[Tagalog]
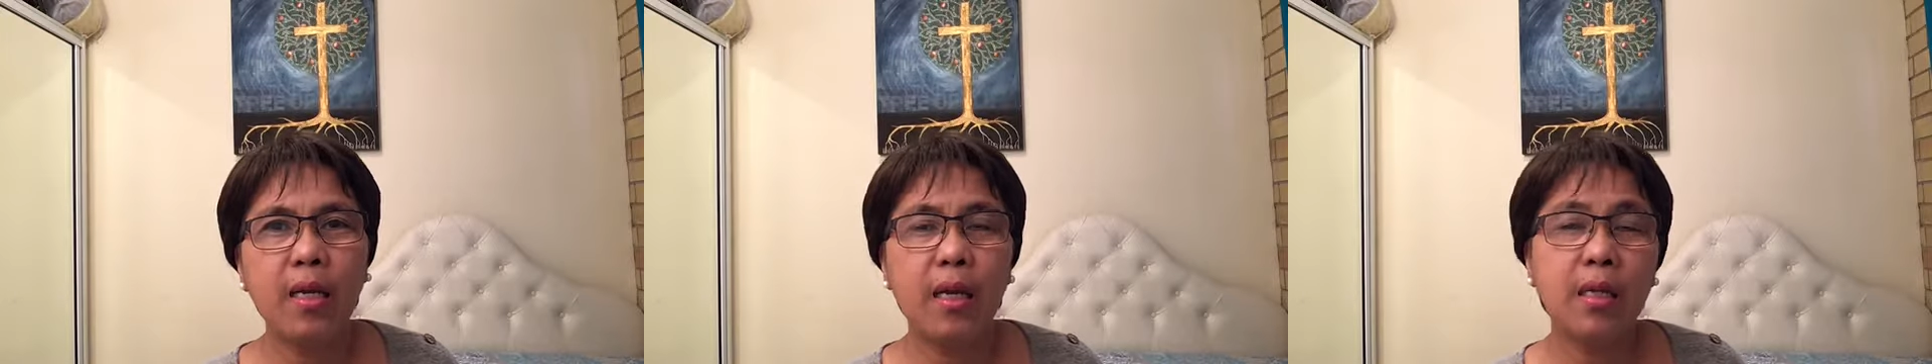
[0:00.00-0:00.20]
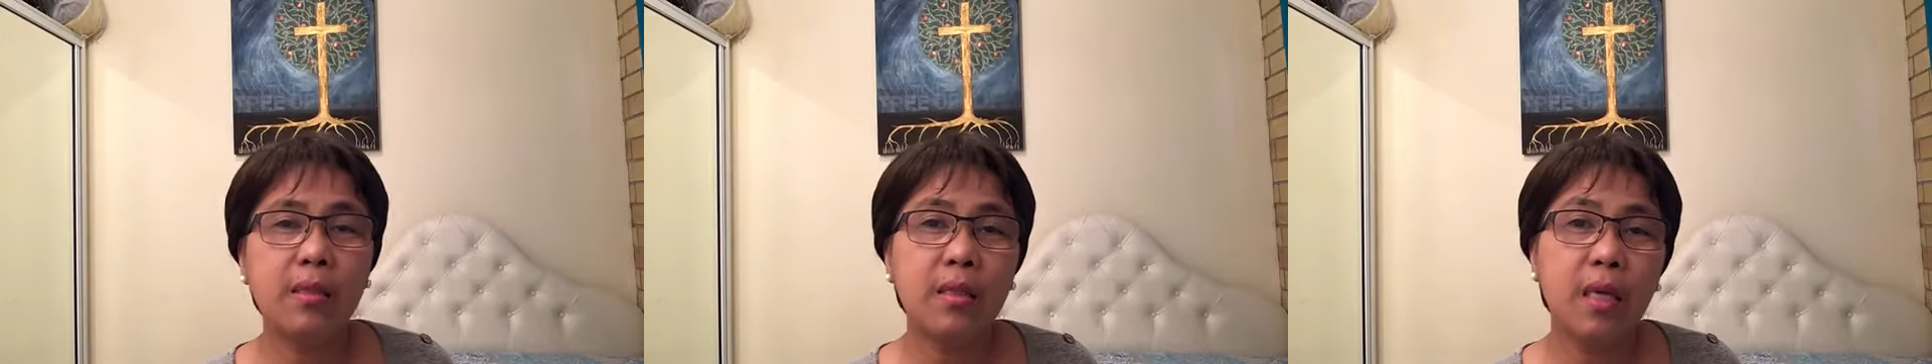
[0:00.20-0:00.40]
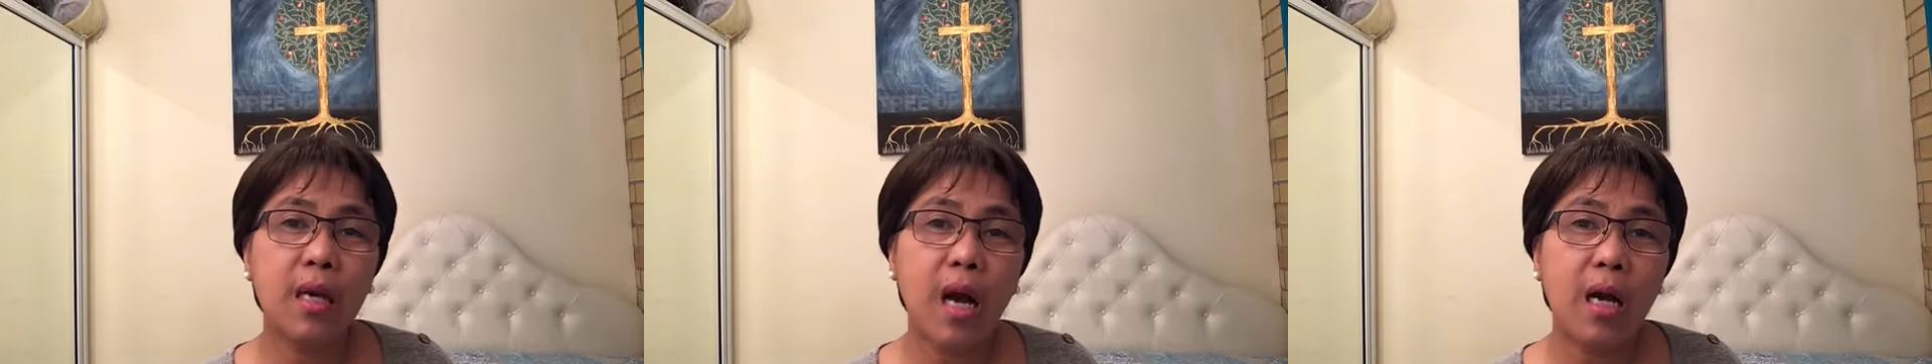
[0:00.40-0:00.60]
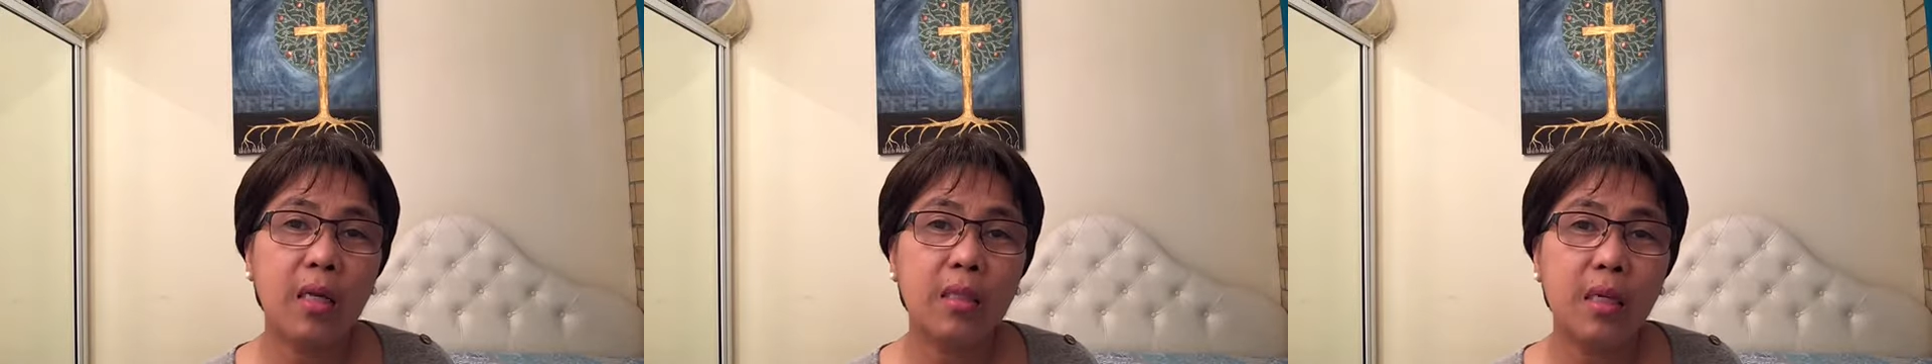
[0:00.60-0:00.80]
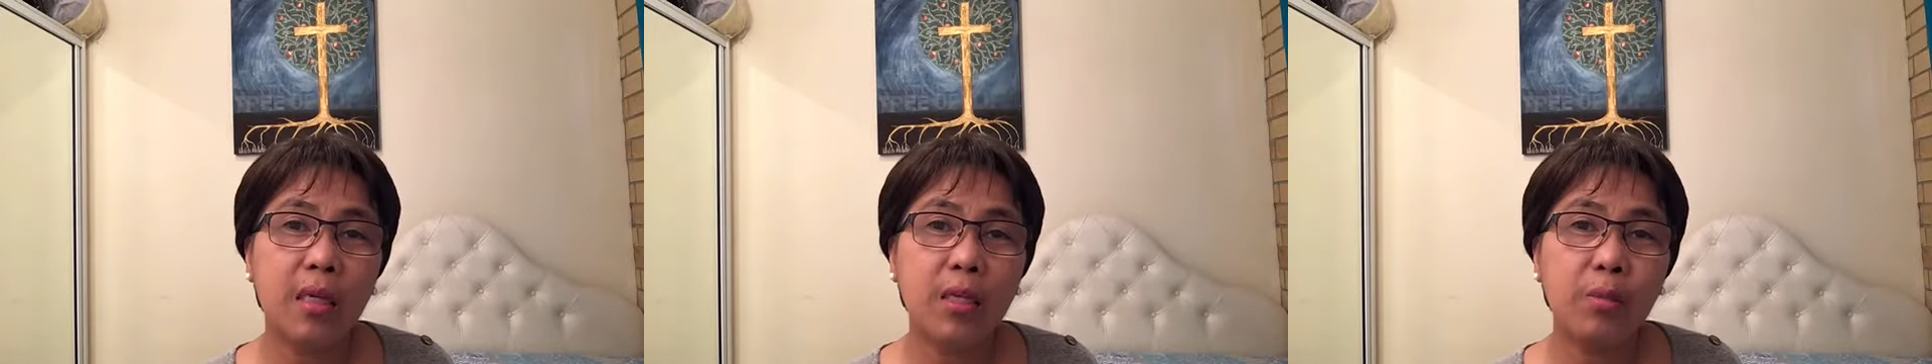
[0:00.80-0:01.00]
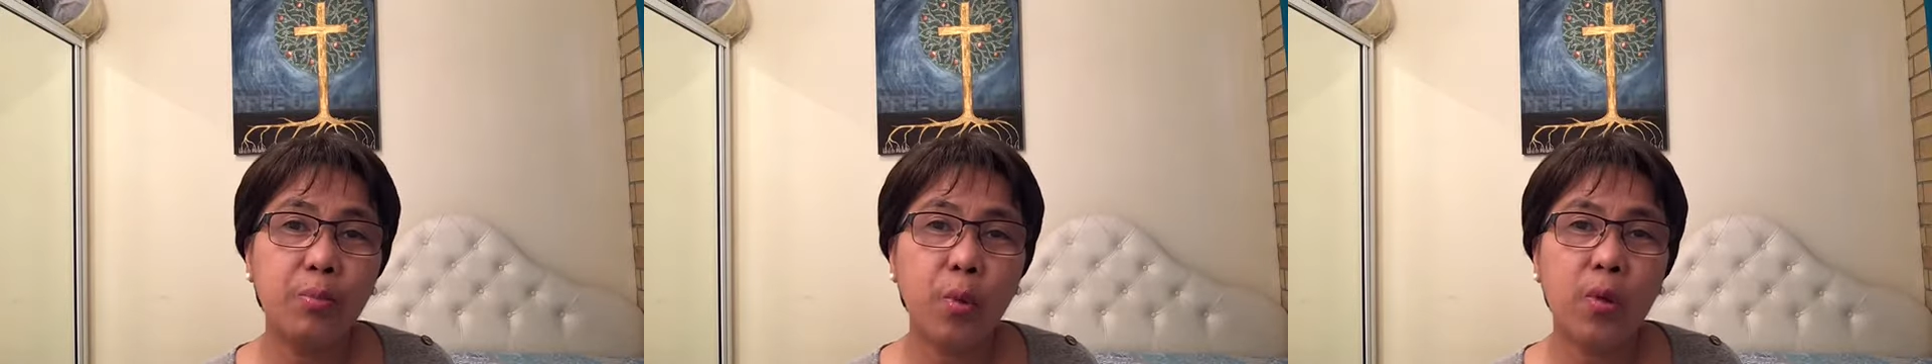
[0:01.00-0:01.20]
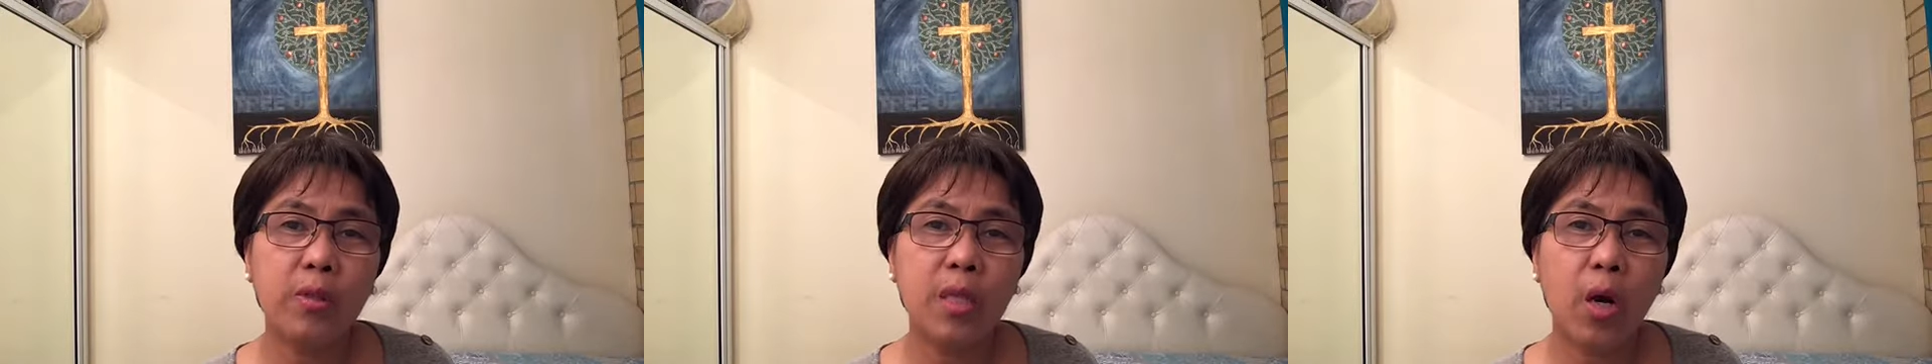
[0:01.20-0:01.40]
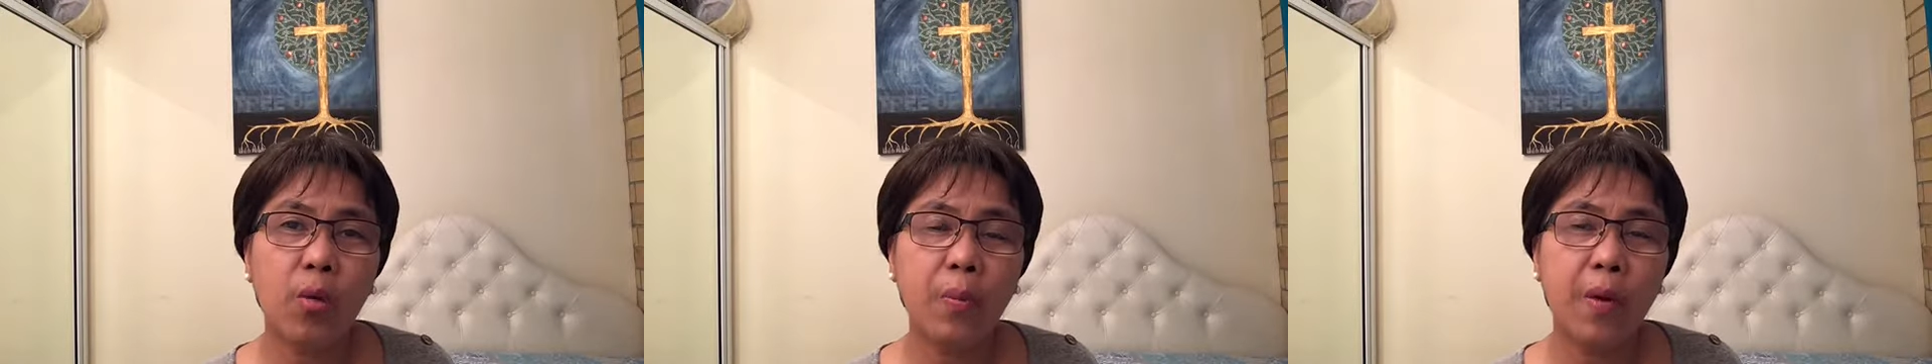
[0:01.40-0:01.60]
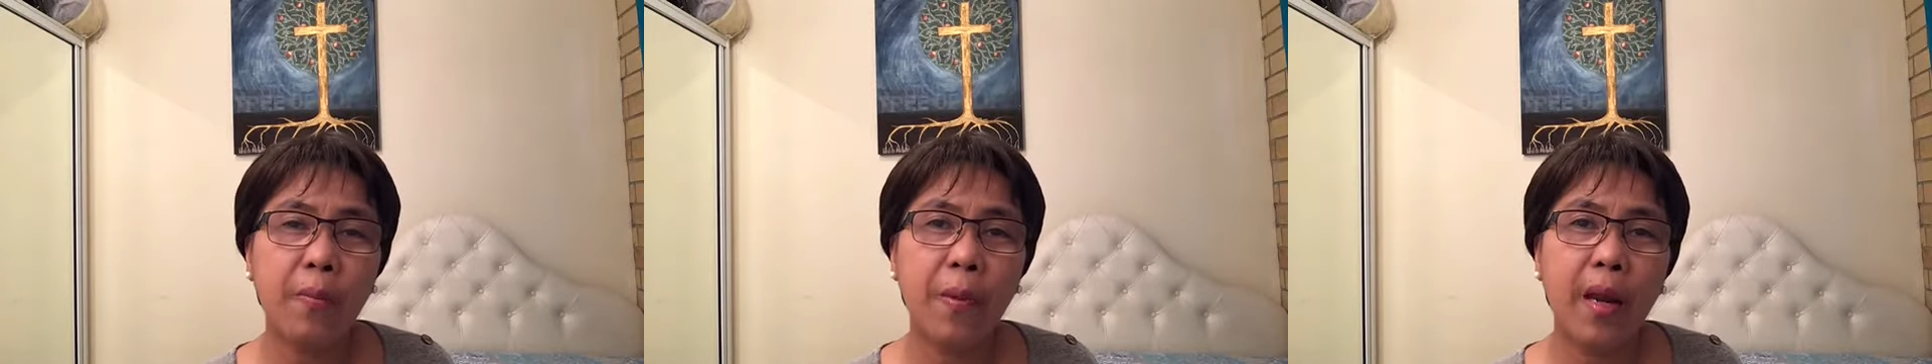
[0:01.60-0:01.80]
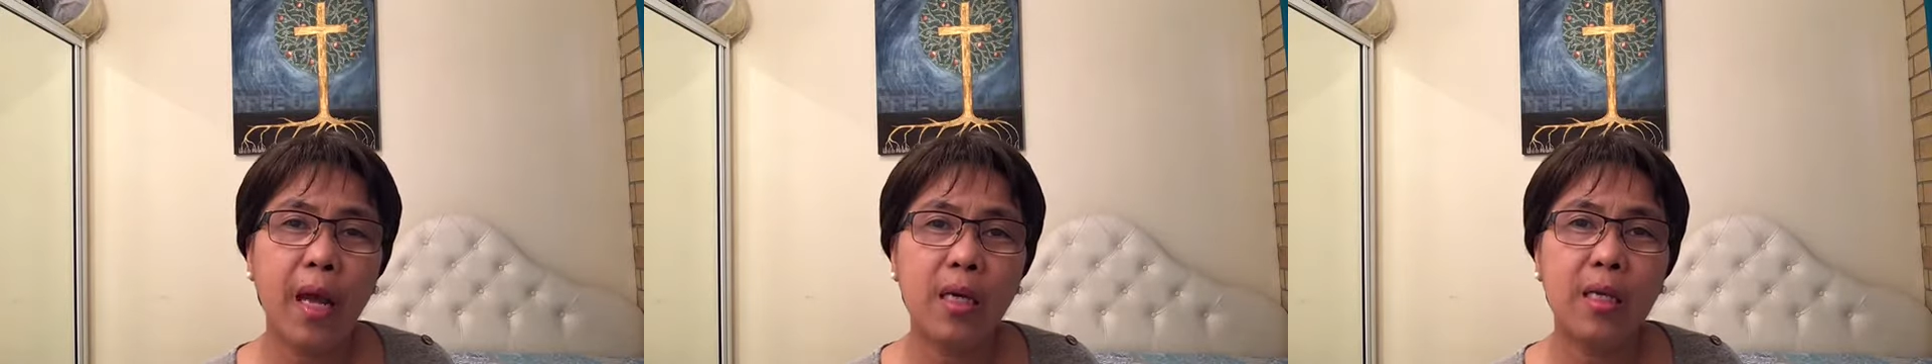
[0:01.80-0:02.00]
at nagkakasakit po ang tao pag
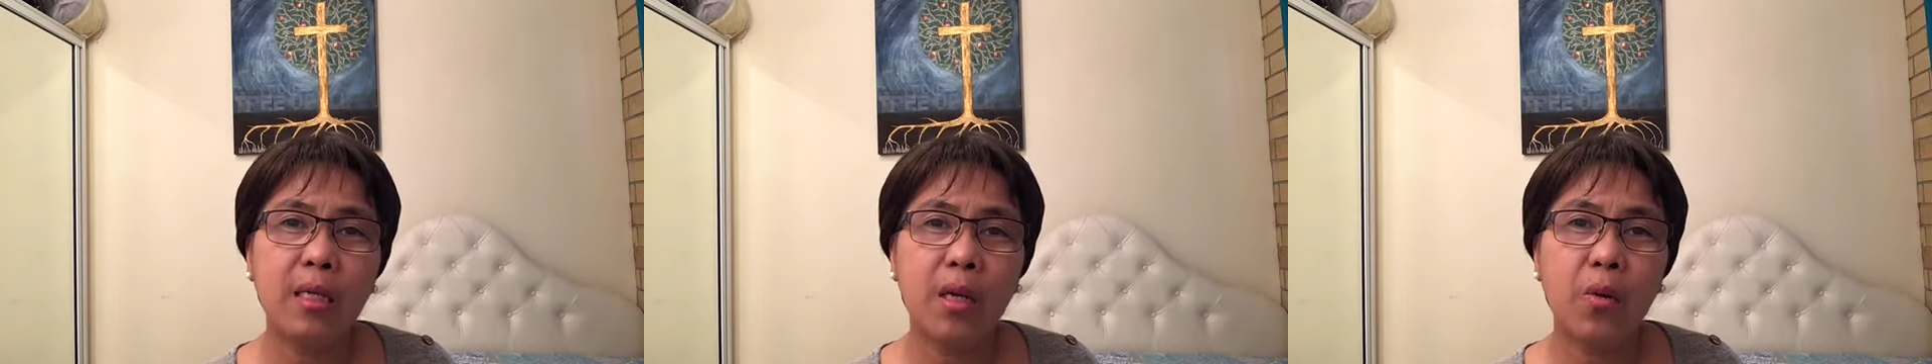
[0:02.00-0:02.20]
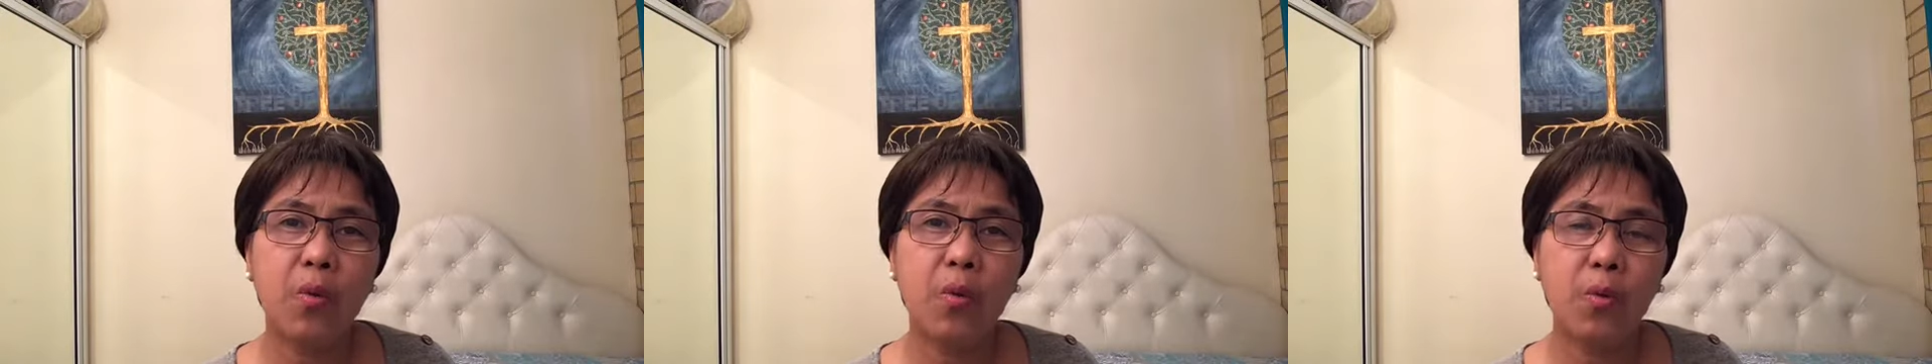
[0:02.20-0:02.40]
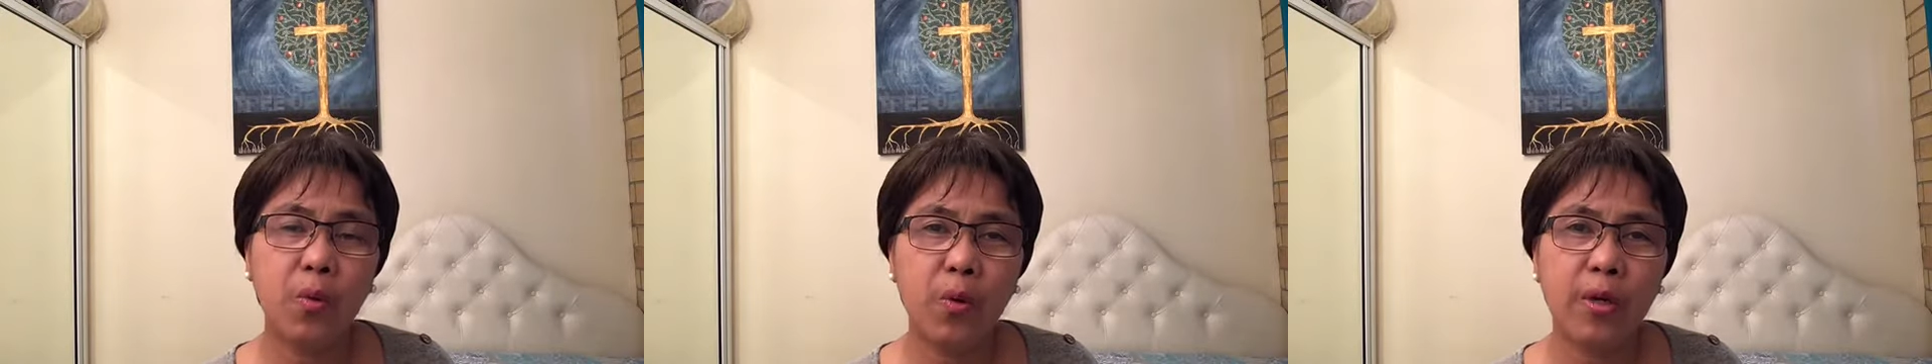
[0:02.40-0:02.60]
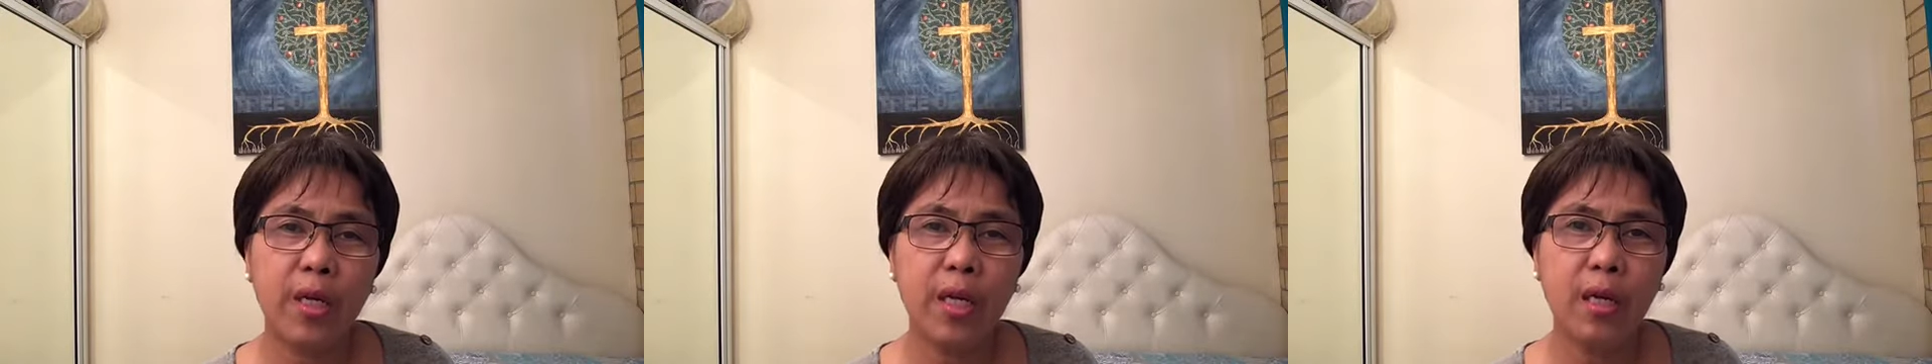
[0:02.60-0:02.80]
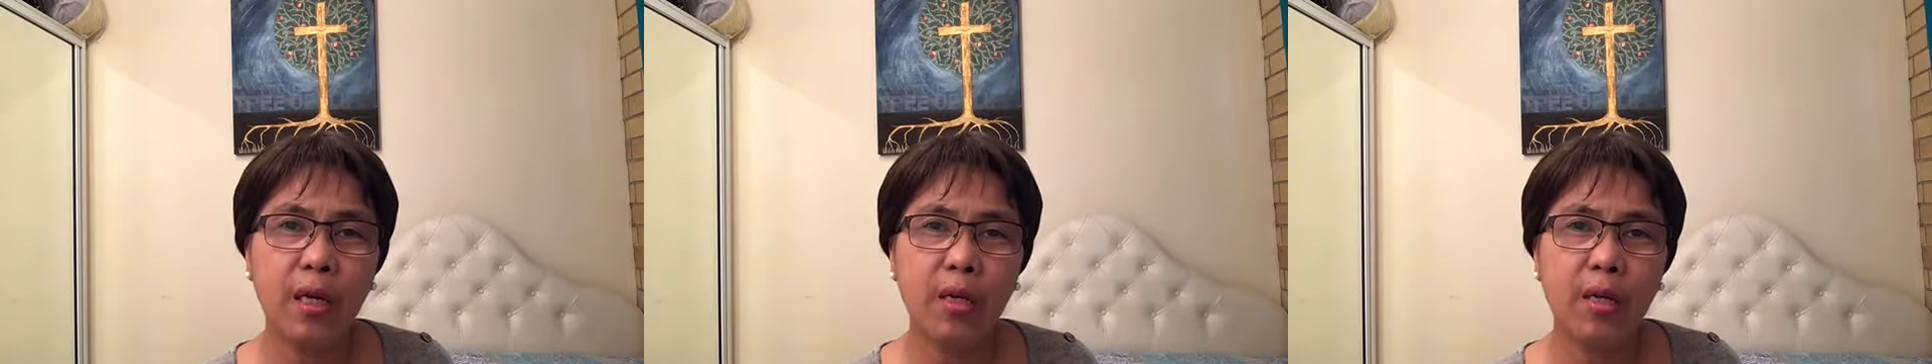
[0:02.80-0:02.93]
palaging nag-worry.